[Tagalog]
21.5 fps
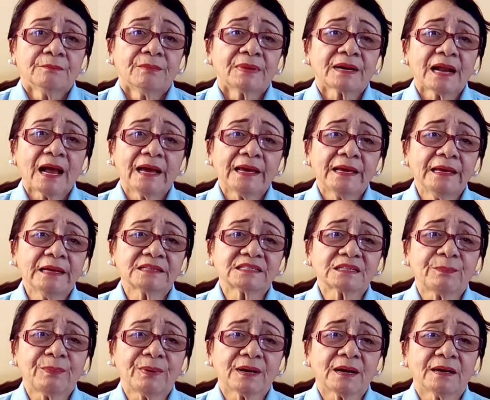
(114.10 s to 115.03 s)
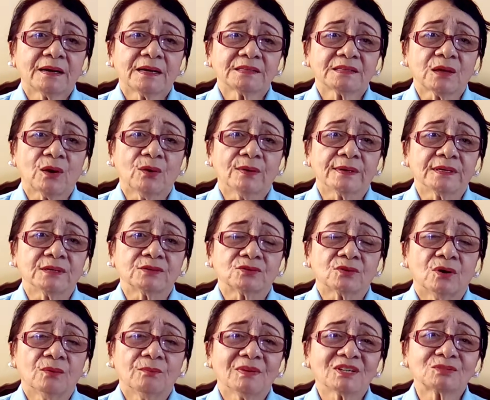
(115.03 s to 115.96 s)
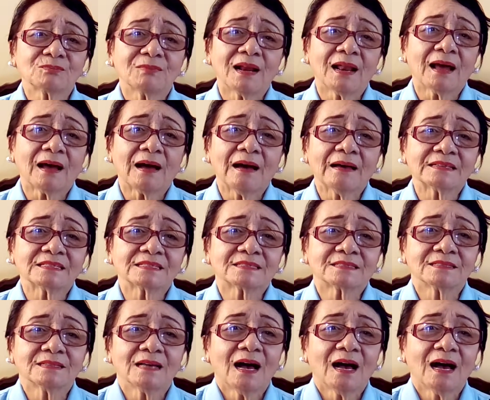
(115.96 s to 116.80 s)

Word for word: Marahil sa pagkakataong ito, mas malakas